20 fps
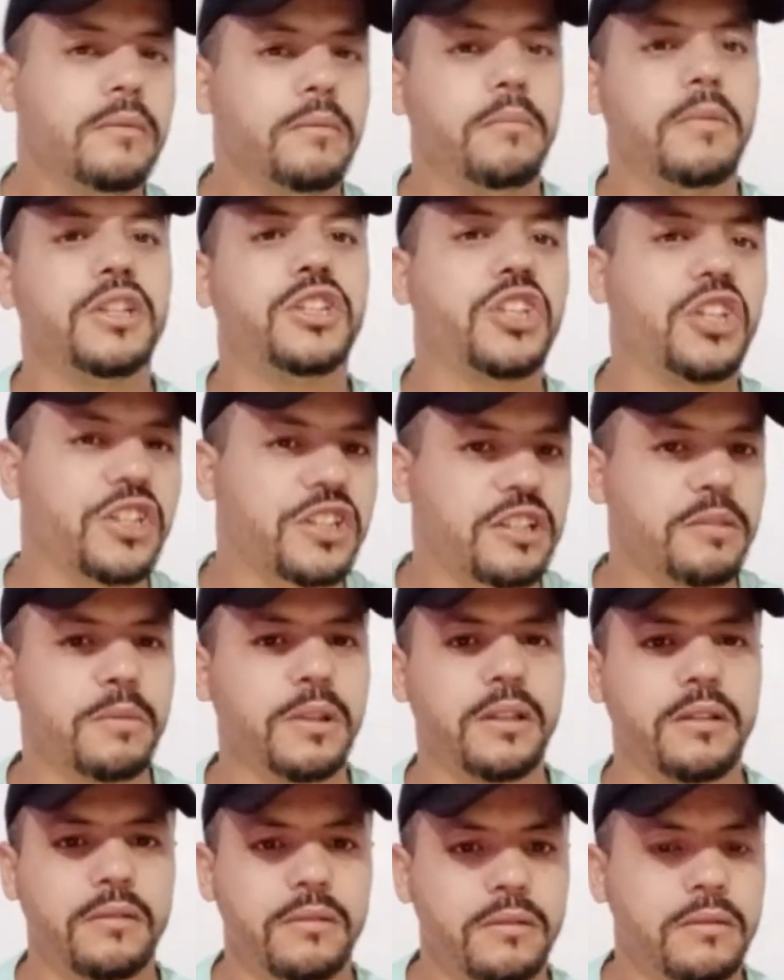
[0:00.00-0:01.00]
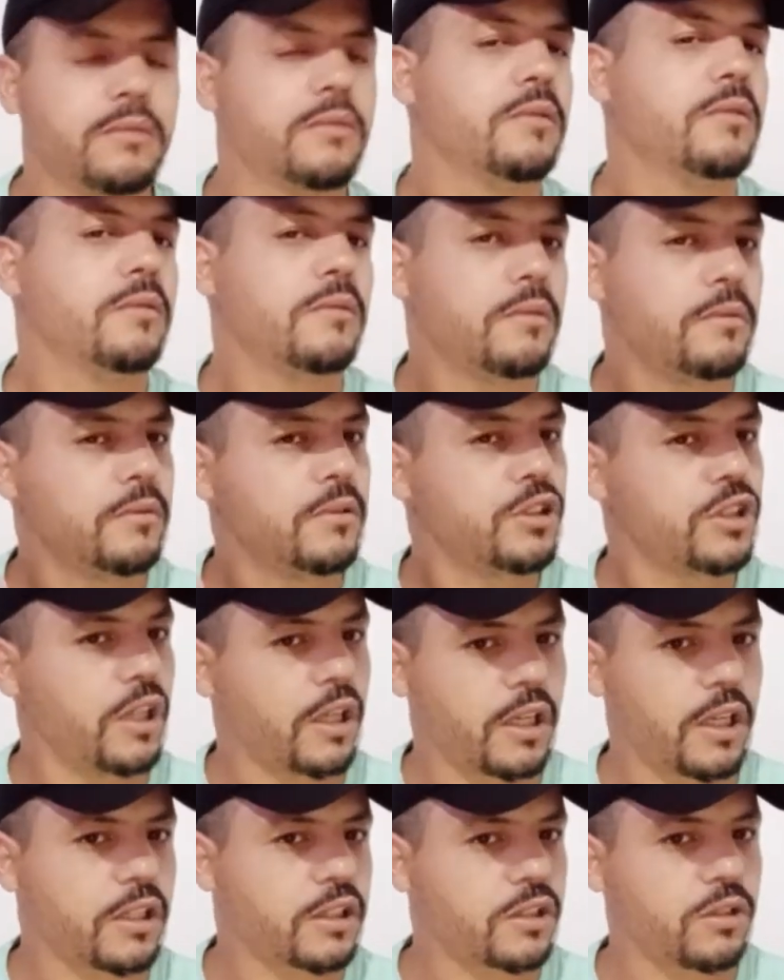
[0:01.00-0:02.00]
ماشي رسمي
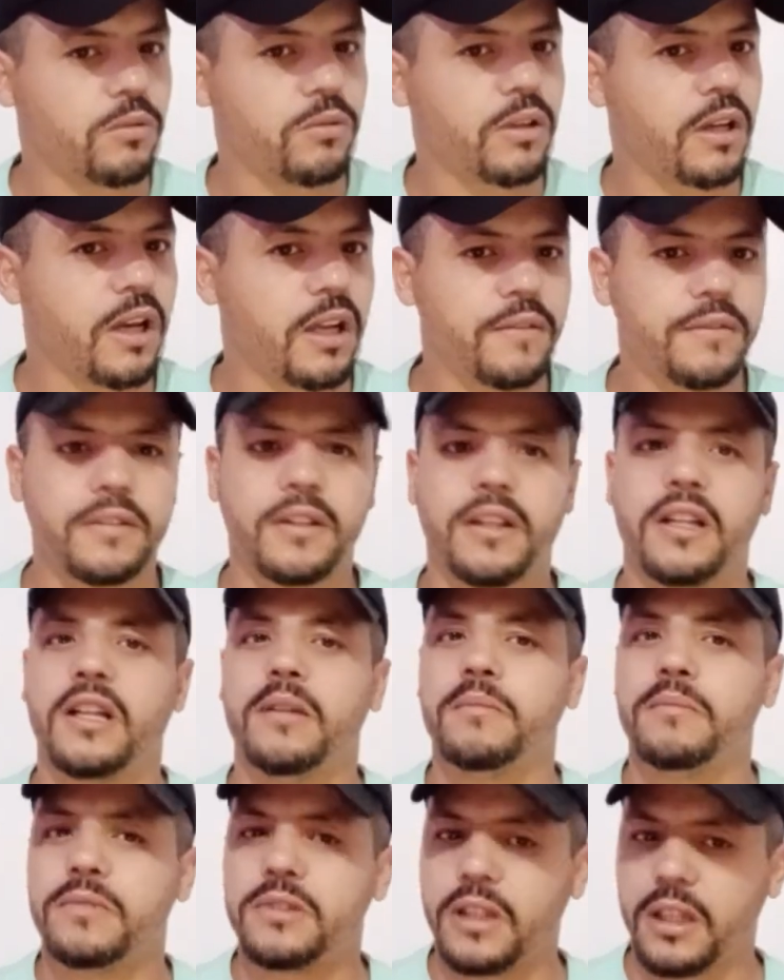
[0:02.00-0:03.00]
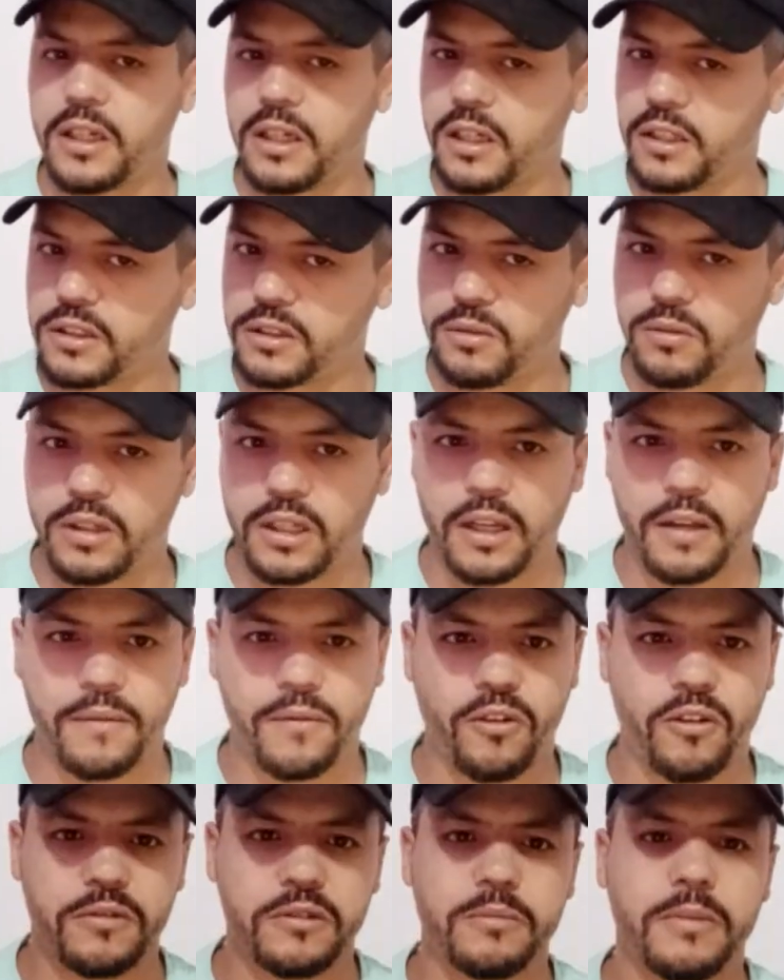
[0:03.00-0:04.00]
شهر كتصور ألف درهم شهر كتصور
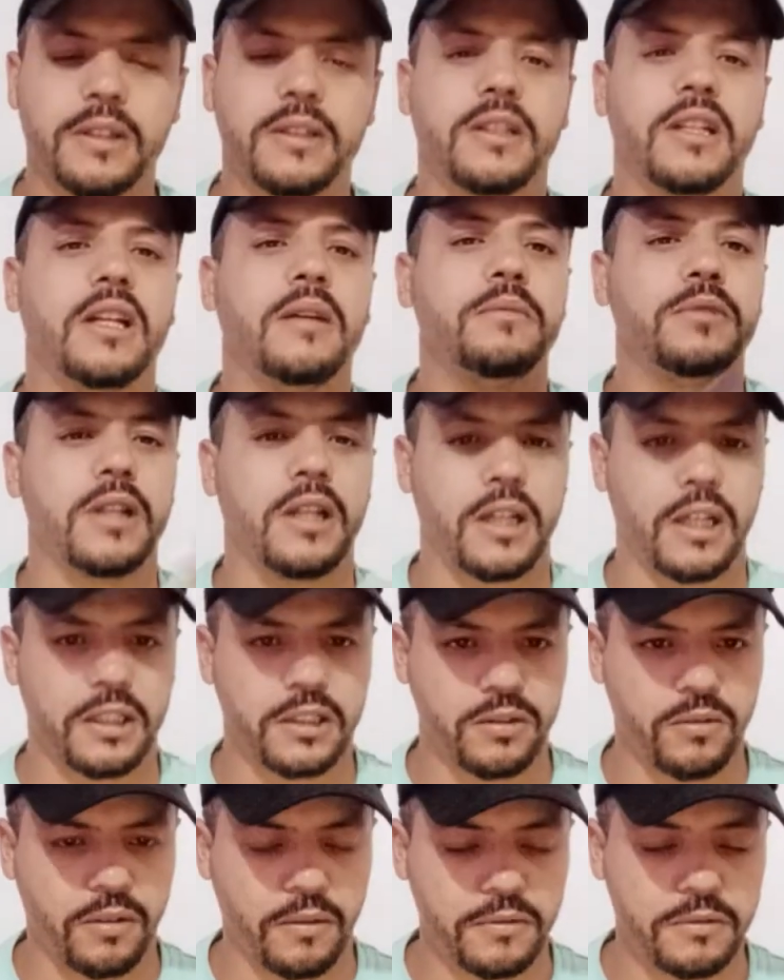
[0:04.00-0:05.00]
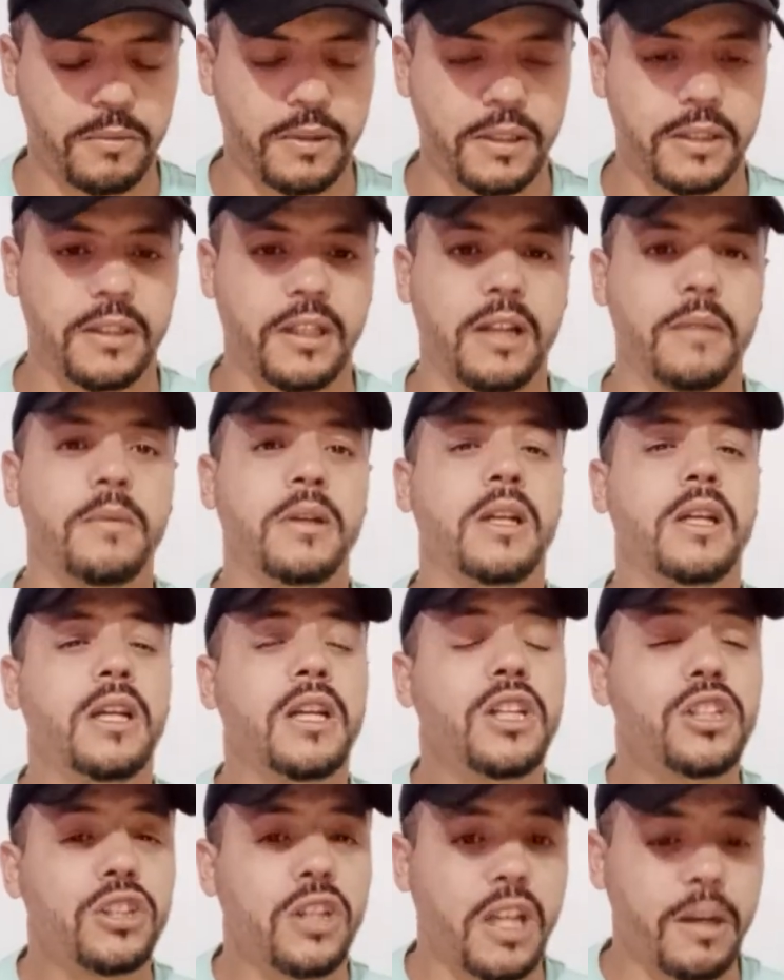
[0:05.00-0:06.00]
ألف وخمسمية درهم شهر كتصور خمسمية درهم
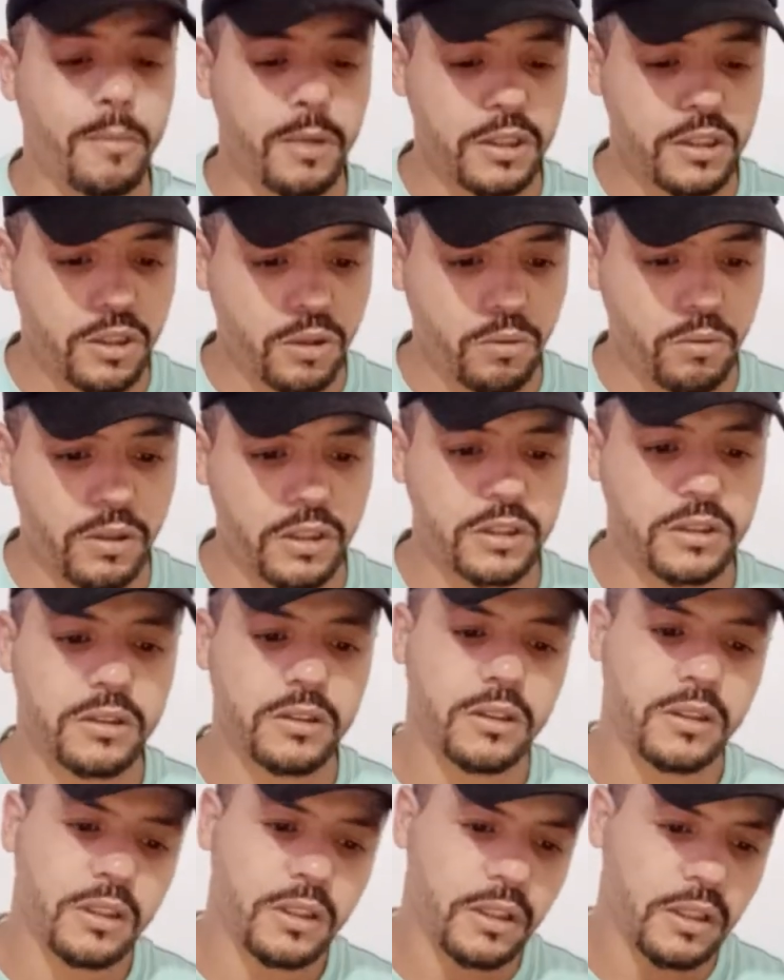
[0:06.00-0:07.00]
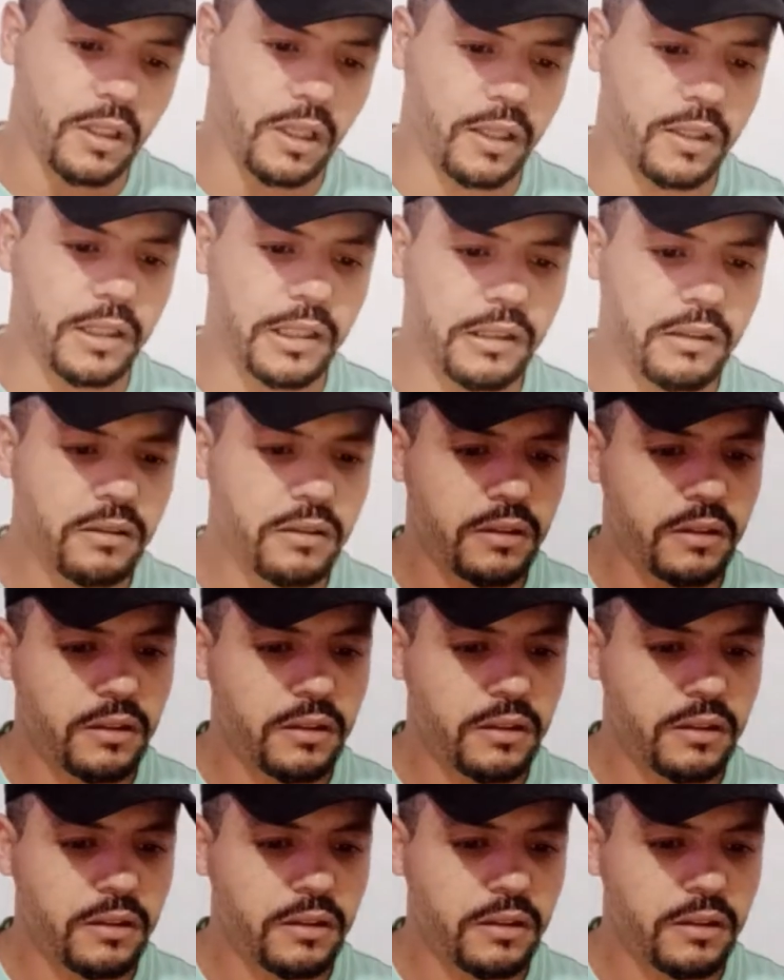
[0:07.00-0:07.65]
شهر ما تصورش يعني